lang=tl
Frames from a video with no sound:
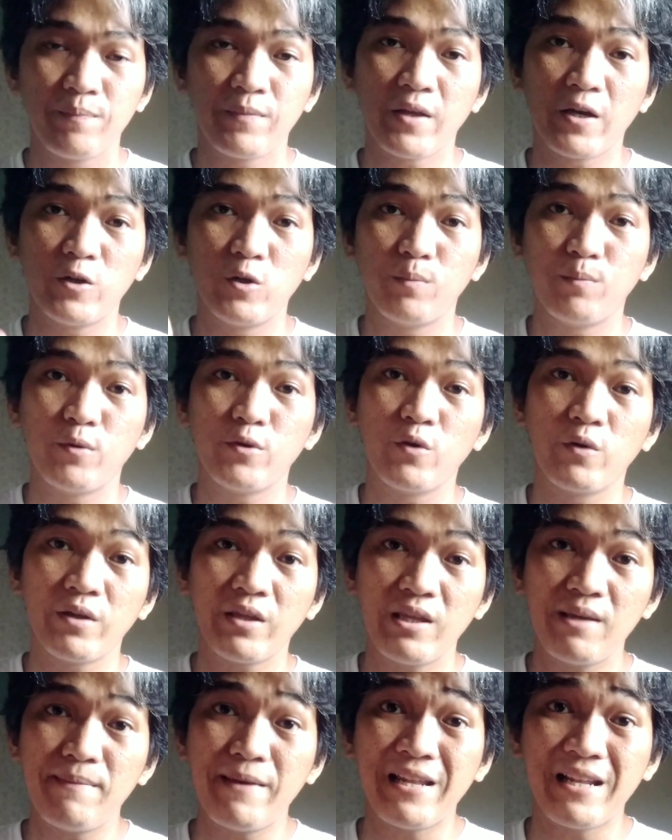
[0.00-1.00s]
Ano po yung
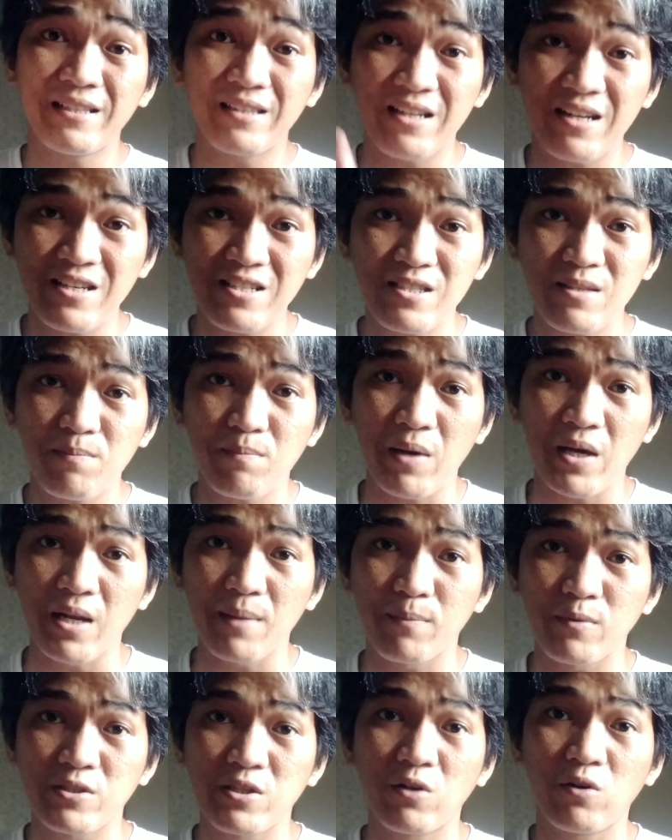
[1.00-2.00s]
email address
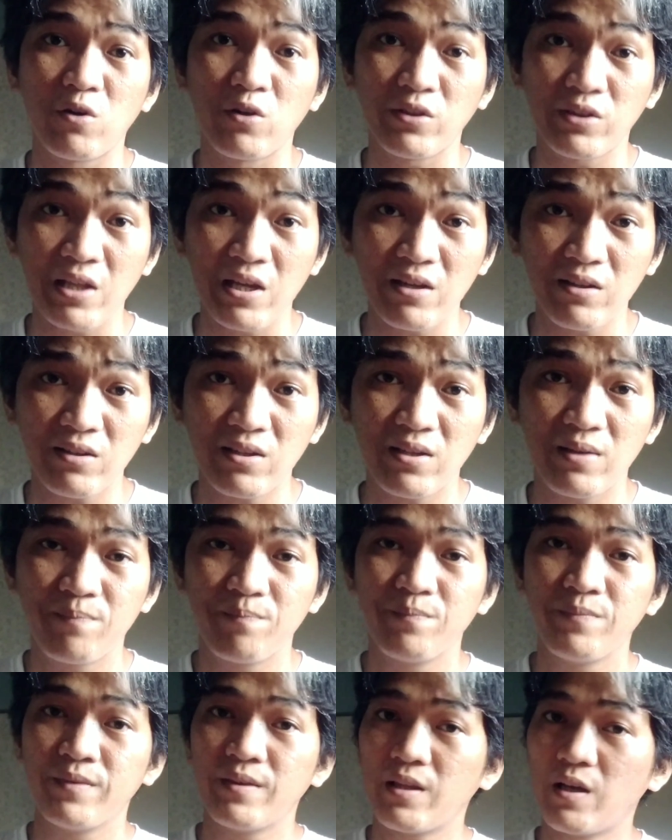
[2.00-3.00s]
para po sa contact?
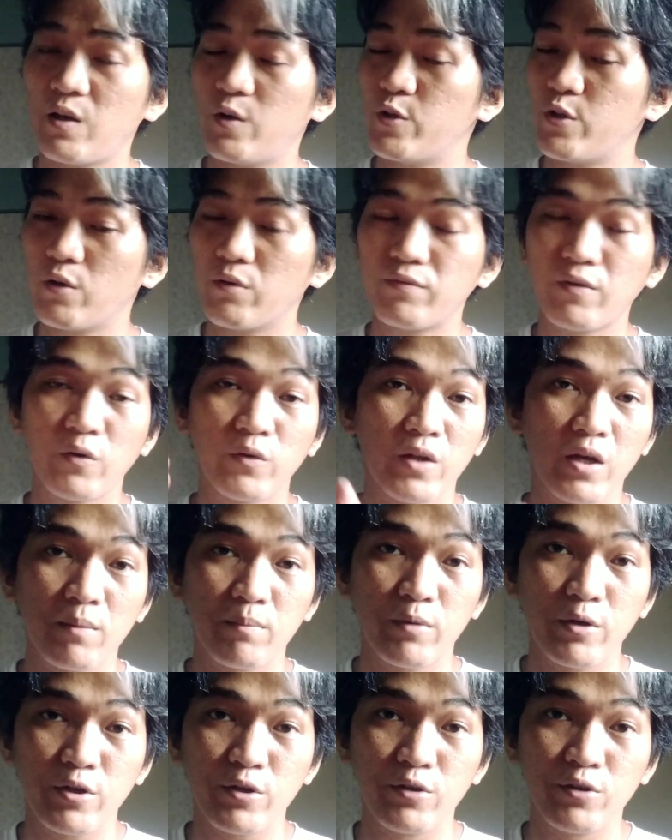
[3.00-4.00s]
Ano yung phone
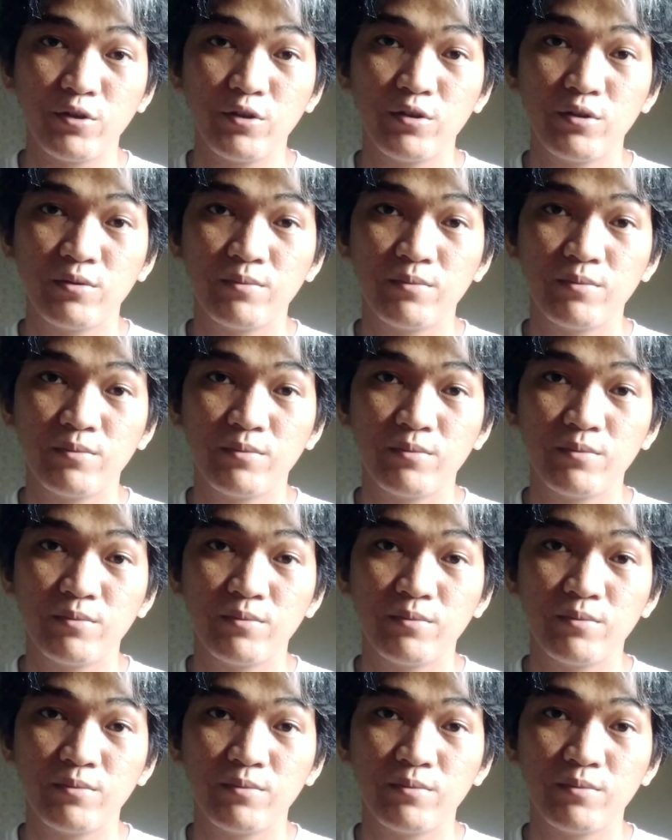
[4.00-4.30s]
number nyo?